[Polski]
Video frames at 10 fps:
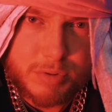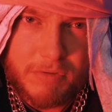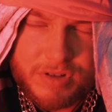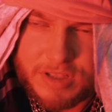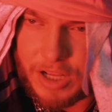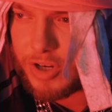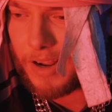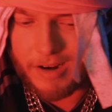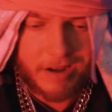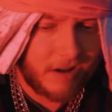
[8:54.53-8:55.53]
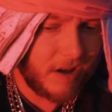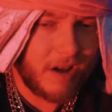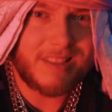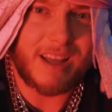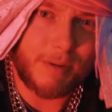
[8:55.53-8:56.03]
słowo znaczy, ale
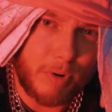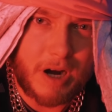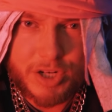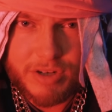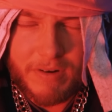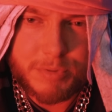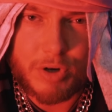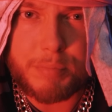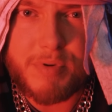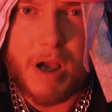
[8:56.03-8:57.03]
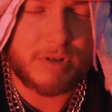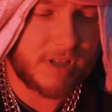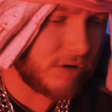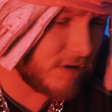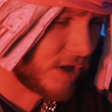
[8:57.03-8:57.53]
tak pokażę Wam co kupiłem
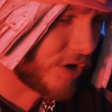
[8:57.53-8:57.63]
ostatnio za